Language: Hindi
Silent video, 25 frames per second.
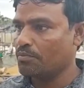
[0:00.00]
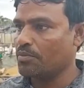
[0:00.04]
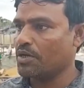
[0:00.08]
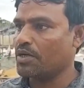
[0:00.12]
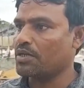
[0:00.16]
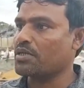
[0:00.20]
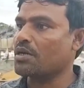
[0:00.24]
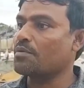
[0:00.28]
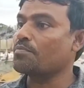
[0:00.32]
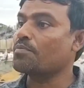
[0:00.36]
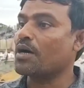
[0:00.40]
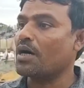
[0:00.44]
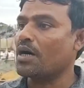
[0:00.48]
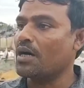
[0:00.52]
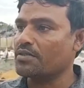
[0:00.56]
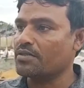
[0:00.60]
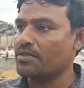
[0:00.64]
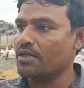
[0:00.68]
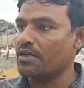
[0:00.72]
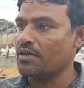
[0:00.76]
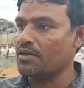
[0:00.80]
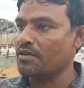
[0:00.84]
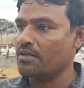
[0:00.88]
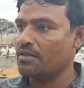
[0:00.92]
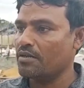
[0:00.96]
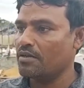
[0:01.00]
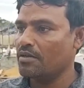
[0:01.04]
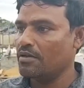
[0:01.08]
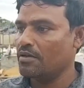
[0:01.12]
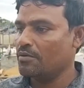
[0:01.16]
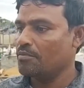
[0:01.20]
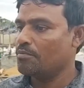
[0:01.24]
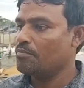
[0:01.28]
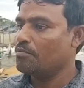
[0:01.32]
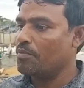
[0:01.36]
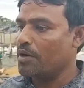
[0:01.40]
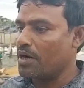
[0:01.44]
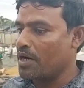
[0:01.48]
मैं कह सर हम कहाँ जाए
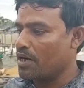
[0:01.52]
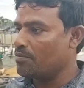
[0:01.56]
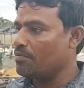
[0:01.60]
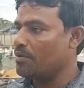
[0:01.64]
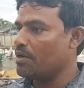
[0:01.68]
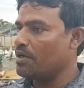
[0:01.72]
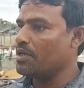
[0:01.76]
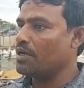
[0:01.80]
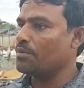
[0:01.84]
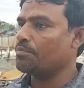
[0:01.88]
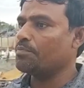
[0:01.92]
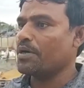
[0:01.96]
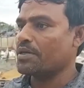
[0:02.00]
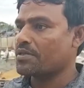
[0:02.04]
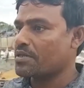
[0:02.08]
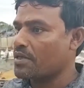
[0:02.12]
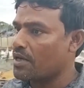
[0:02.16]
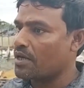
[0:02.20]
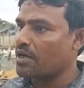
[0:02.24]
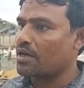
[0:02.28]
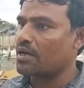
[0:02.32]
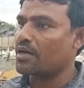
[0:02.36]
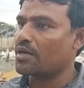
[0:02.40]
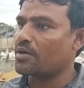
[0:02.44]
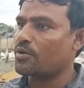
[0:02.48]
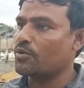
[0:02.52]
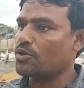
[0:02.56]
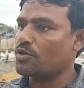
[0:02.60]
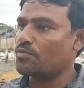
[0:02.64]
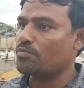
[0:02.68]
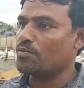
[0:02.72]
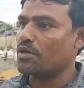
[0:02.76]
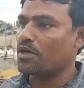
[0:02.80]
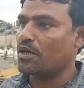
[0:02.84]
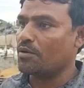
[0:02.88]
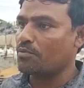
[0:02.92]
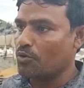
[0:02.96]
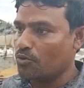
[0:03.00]
भाड़े पर लिया पैसा लगा रखो
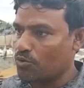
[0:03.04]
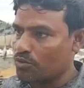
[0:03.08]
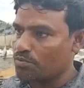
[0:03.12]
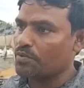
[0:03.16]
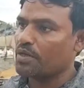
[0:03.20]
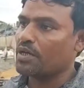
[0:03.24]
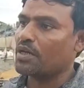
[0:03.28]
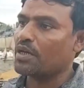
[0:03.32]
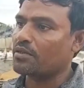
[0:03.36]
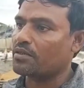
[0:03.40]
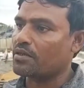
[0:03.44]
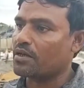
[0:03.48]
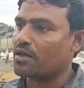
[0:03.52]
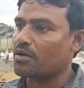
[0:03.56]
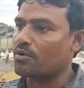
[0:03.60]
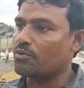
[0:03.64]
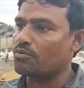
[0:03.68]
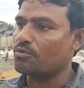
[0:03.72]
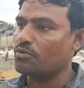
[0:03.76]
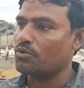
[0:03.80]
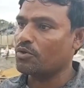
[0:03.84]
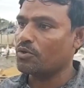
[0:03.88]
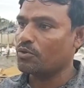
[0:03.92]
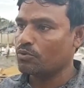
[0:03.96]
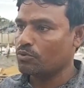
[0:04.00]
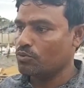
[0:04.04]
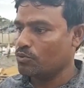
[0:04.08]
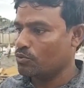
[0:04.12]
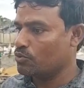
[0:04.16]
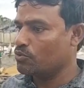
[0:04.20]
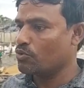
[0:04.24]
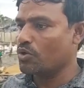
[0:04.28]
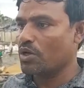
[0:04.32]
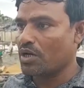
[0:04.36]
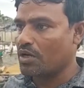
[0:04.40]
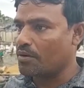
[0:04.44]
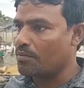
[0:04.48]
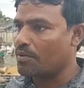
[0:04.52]
इसमें हमने कुछ मेहनत कर रहा हूँ
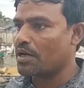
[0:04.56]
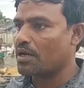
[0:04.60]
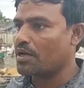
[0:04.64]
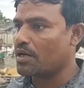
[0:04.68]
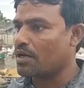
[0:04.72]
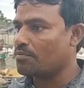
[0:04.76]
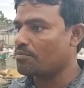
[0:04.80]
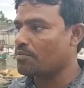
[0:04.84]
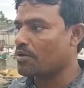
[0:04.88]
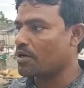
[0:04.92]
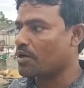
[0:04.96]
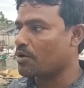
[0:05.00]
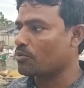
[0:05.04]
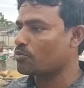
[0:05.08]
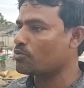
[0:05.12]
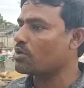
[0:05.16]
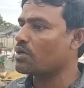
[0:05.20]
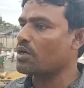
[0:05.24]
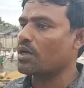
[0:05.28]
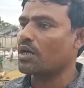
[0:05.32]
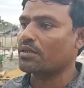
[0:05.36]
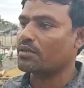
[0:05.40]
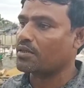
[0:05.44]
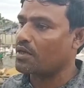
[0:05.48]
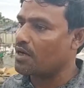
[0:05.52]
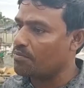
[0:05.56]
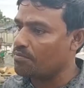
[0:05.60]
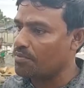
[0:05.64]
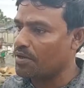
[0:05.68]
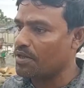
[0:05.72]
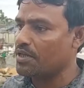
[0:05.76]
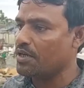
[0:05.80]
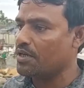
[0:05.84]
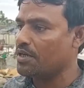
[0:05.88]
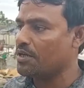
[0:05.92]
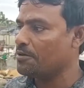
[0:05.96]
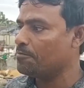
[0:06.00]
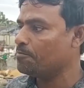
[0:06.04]
पूरा का बड़ा काम कर रहा हूँ कोई गलत काम
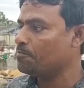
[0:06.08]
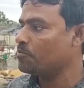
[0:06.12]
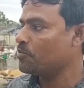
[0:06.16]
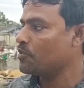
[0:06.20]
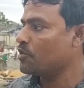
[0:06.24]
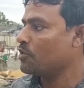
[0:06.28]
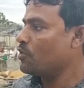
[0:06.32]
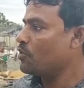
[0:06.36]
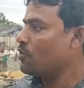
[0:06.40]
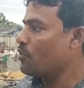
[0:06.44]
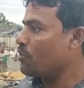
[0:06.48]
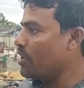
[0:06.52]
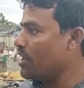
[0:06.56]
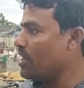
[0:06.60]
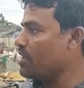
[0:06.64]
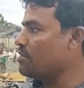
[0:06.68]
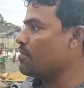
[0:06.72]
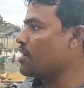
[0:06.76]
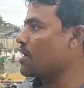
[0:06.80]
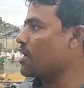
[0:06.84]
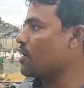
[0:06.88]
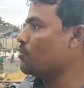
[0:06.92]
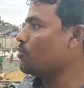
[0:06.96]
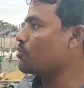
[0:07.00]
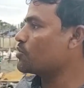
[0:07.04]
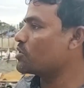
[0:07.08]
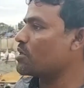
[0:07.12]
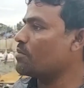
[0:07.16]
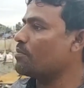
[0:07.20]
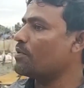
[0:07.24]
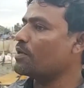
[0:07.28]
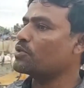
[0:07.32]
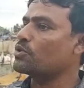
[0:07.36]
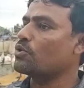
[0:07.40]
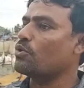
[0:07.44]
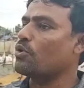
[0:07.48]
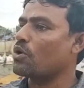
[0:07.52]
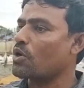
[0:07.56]
नहीं है नहीं माना उसके
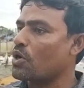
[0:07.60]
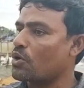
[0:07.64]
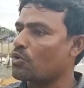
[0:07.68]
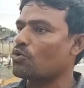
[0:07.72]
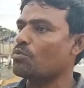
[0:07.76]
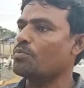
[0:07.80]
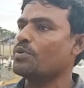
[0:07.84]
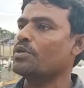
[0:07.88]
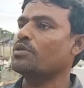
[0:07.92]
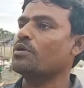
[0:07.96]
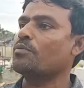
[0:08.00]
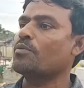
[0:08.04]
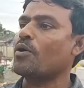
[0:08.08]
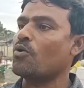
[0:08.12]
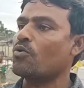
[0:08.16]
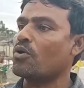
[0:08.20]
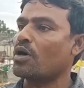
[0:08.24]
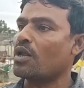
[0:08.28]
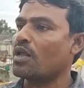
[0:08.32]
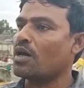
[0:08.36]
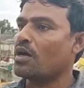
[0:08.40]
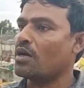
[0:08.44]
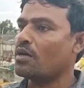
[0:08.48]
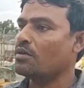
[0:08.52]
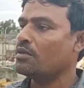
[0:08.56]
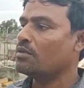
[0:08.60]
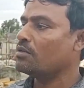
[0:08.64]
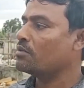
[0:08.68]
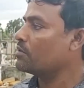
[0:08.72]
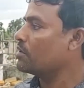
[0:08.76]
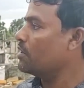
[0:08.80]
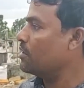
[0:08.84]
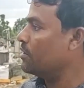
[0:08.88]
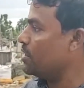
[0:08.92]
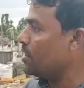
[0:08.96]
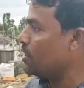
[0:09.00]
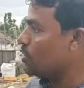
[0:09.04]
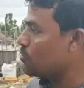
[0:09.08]
बाद ऑनर को भी दबाव डाला
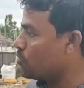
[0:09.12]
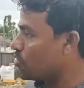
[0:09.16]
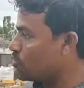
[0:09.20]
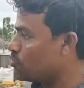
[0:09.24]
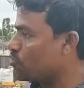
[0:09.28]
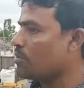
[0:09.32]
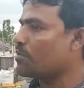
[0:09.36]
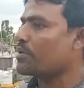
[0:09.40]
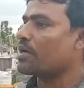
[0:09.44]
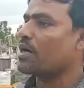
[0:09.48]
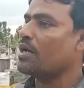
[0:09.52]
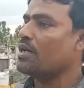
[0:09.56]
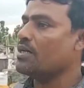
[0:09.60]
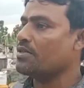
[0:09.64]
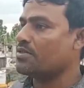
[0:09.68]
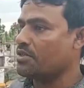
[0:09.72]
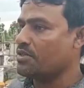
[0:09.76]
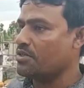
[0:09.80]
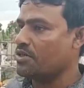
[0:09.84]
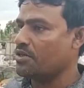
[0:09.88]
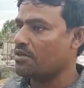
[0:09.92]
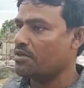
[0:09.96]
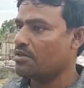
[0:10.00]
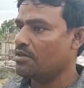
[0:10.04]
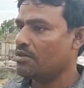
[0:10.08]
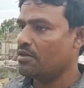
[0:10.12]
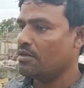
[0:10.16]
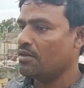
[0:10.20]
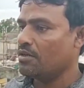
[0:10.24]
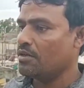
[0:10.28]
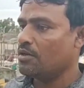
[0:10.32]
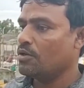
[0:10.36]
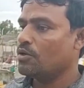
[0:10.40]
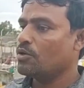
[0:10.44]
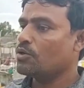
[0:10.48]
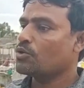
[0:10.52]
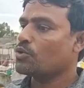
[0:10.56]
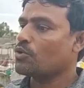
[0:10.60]
नहीं इसको हमें खाली चाहिए
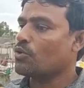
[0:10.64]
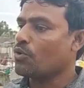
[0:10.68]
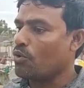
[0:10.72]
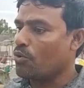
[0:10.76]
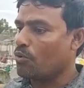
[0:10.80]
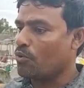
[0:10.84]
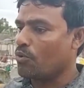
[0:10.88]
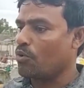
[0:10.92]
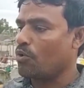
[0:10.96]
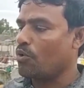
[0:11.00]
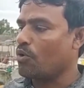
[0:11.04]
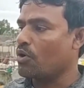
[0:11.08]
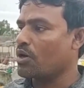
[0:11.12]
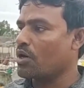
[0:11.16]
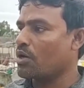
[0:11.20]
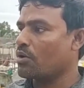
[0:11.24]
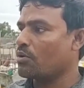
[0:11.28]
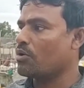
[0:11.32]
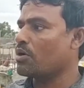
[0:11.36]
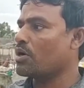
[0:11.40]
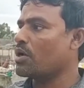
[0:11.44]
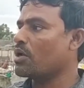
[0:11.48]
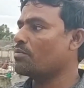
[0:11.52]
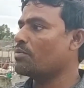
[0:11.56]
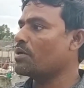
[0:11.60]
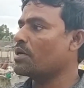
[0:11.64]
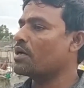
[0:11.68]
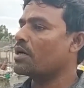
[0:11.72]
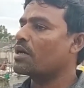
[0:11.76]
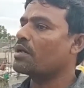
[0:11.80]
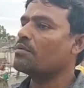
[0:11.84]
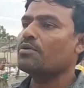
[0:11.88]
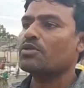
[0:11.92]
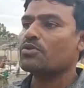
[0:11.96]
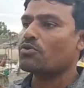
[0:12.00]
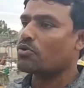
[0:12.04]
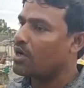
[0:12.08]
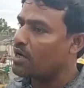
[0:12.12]
तो ऑनर ऑनर भी कह
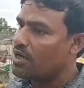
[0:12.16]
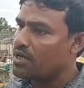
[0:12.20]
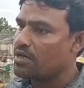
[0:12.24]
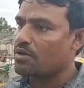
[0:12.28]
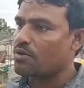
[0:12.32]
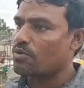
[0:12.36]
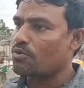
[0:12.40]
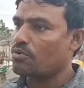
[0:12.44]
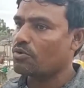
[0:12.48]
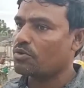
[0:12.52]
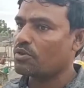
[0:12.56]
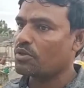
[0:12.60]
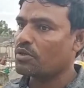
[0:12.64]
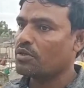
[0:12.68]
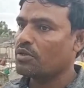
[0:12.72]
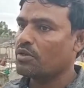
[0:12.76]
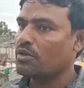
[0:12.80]
रहा है इसको तो खाली करो